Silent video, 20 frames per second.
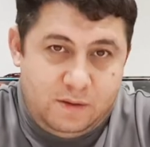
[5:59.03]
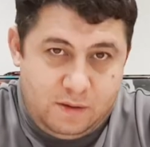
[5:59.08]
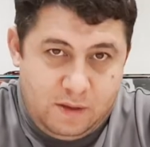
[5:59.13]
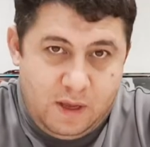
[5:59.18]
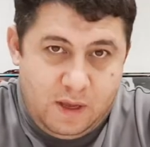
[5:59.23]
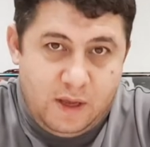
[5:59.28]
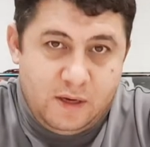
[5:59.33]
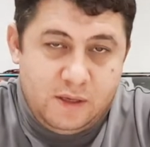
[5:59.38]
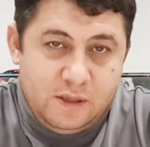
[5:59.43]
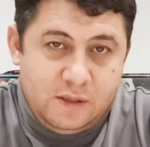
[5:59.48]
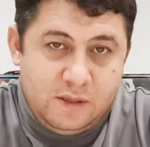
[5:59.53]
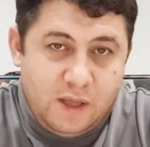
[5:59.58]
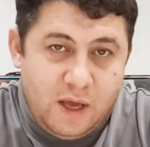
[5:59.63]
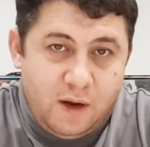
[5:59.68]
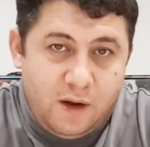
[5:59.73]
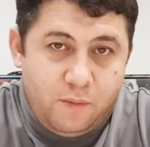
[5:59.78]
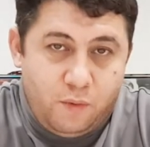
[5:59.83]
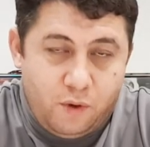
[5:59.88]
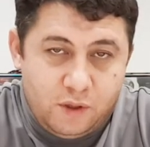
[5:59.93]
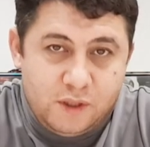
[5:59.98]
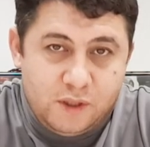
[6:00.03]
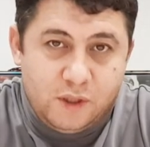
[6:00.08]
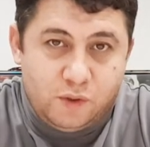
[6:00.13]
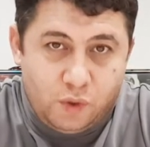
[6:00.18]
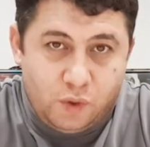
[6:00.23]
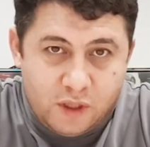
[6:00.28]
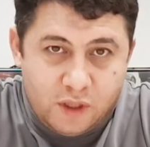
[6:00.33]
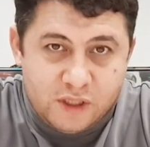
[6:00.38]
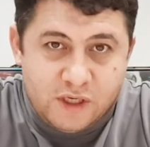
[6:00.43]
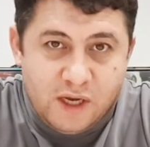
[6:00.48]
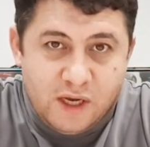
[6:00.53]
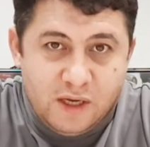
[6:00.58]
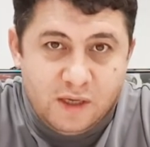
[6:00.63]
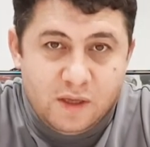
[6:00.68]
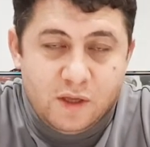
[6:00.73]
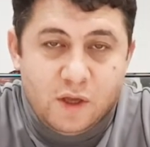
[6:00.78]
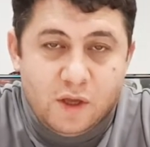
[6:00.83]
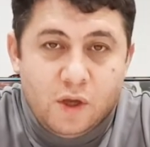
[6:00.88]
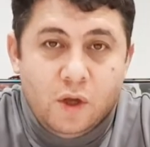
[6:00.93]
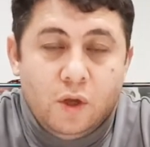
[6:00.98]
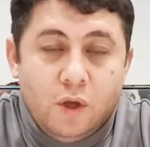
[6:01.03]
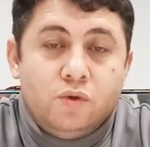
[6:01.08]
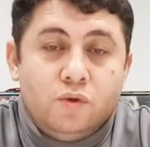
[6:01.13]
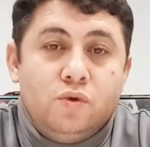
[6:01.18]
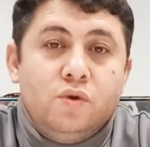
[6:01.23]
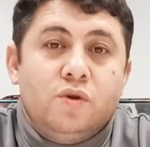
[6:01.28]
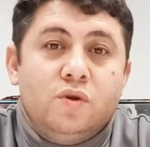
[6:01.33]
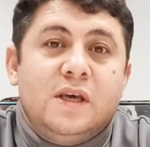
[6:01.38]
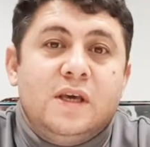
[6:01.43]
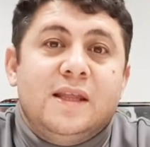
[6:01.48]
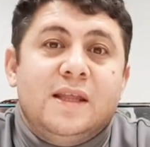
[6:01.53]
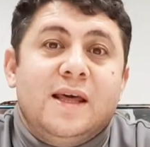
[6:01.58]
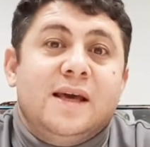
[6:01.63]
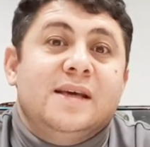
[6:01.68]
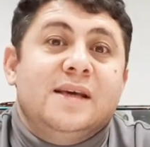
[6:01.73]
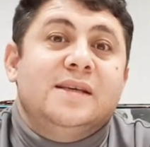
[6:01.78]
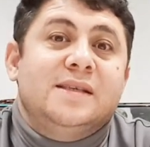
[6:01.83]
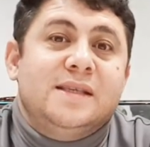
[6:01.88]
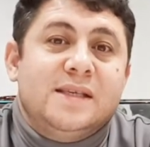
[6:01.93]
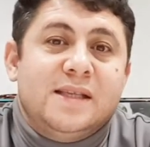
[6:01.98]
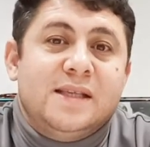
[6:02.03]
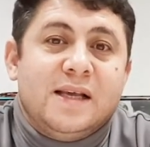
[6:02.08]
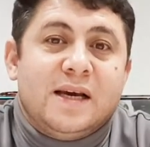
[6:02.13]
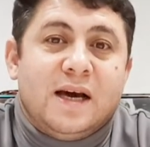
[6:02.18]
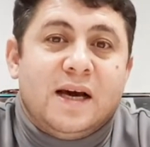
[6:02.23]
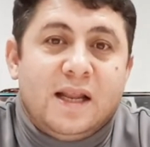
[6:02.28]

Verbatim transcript: hani darboğaza sokacak. Türkiye'de işsizlik